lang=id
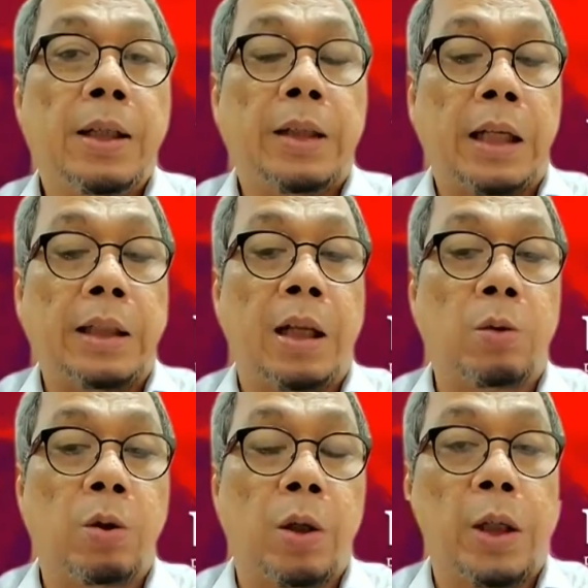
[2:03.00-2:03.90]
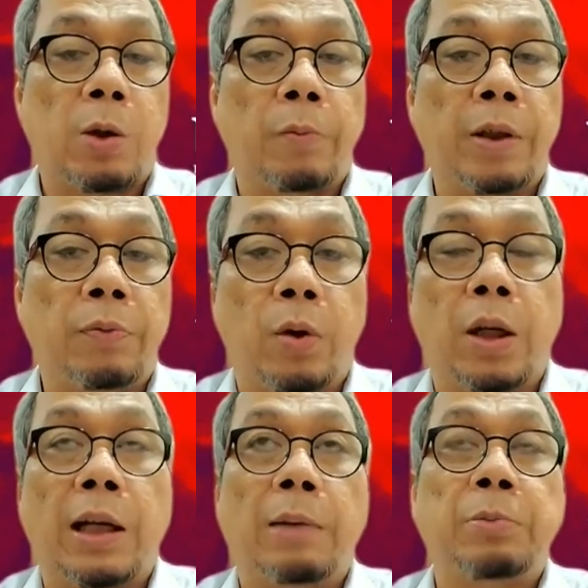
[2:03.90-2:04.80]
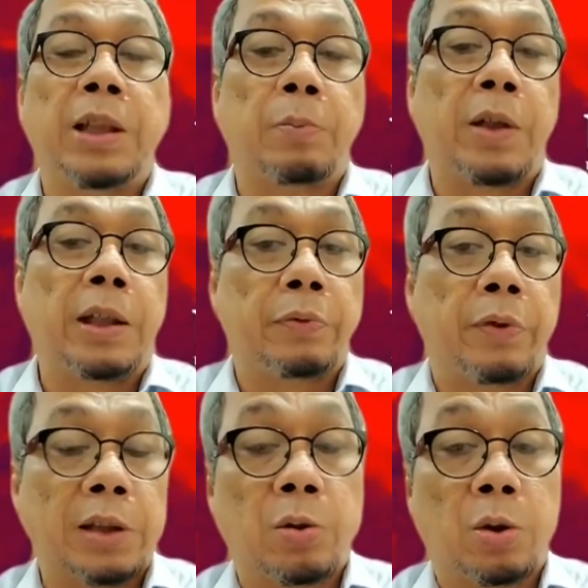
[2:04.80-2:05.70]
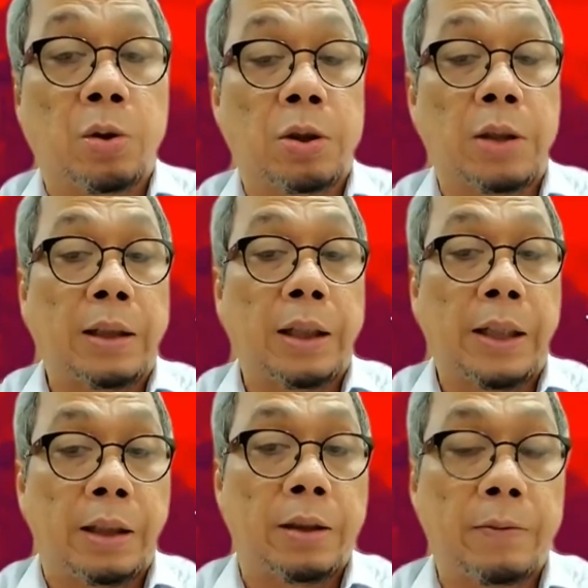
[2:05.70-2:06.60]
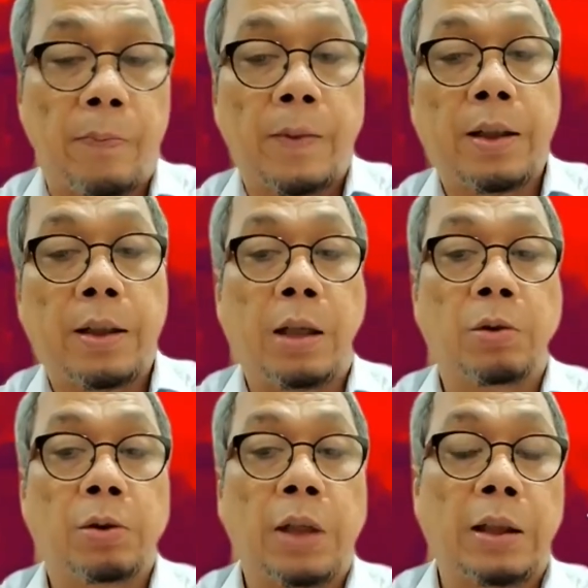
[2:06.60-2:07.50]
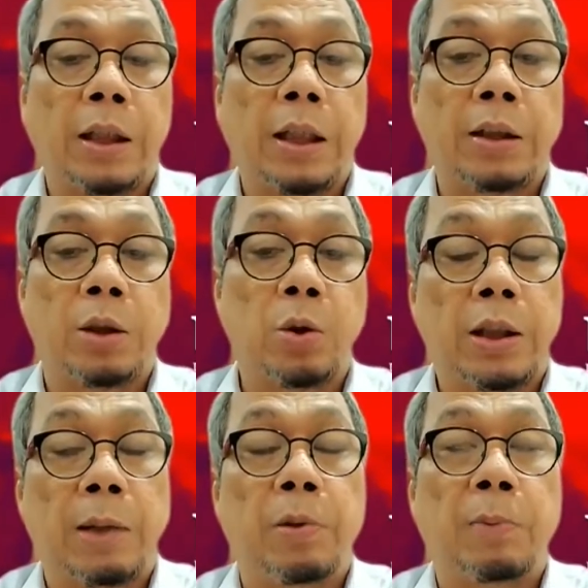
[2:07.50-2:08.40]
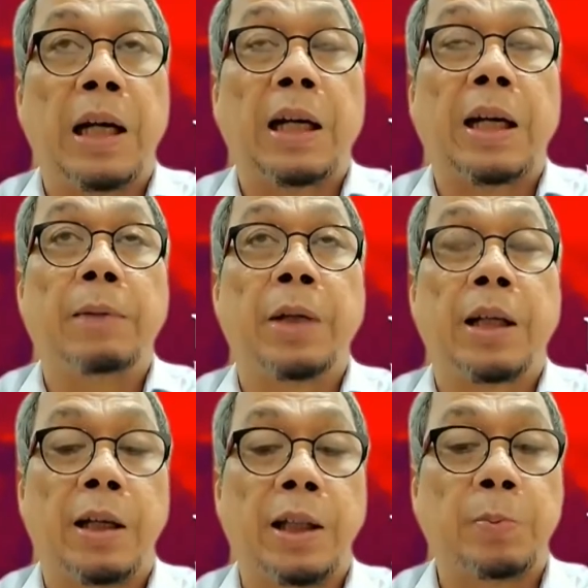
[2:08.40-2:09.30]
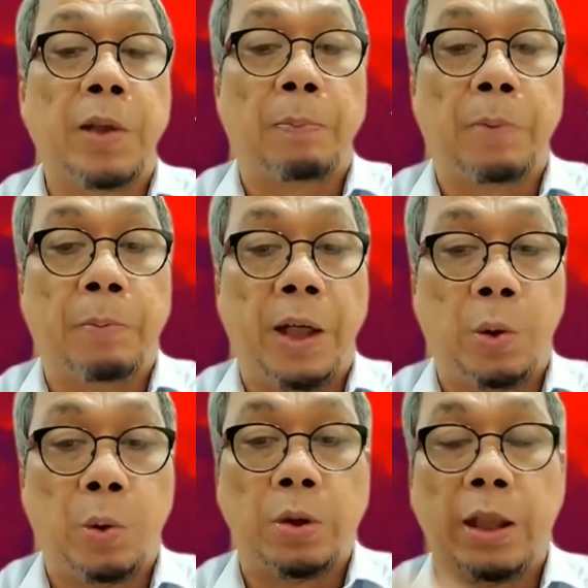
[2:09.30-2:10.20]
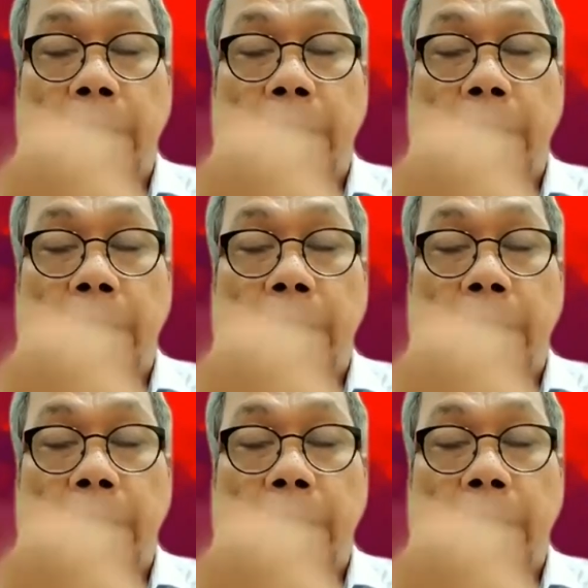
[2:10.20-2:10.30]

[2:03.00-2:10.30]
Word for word: yang dilakukan oleh Kominfo dalam menyiapkan infrastruktur satelit. Ya untuk satelit itu kita memakai mekanisme KPBU. Jadi